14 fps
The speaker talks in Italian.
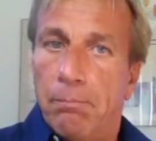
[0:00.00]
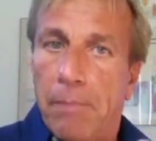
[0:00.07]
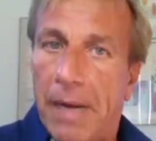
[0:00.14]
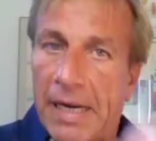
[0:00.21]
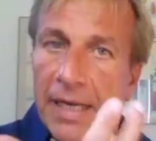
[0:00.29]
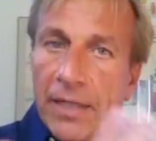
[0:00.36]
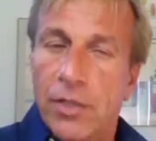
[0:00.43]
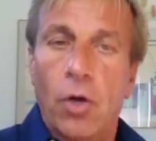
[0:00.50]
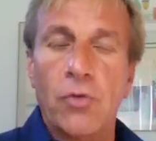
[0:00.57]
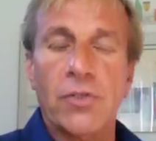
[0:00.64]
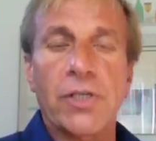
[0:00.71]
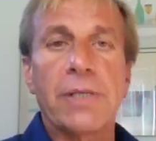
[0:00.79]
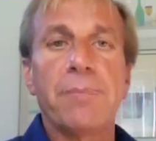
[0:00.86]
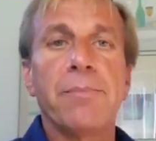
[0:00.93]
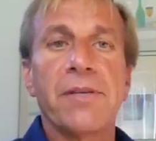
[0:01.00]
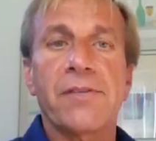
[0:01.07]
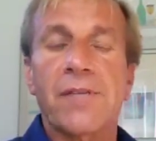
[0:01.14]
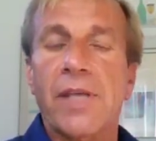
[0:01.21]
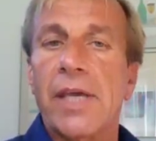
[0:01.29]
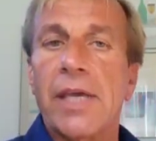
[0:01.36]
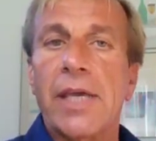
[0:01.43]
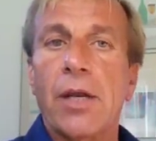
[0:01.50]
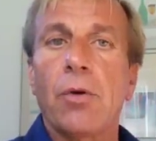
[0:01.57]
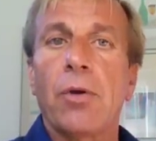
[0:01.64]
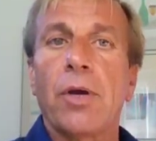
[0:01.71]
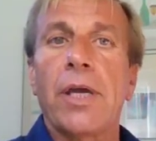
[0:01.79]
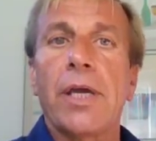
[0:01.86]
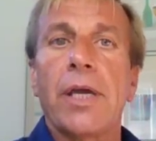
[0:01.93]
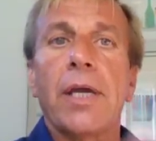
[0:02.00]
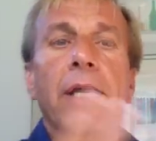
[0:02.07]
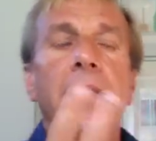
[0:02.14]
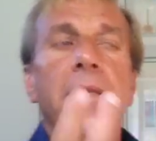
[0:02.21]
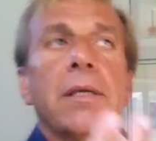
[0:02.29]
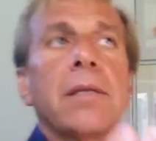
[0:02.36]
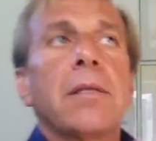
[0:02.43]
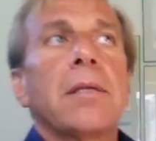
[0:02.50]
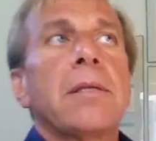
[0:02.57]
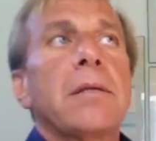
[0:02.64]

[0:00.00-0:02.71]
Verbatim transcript: bella dose di mistero e di,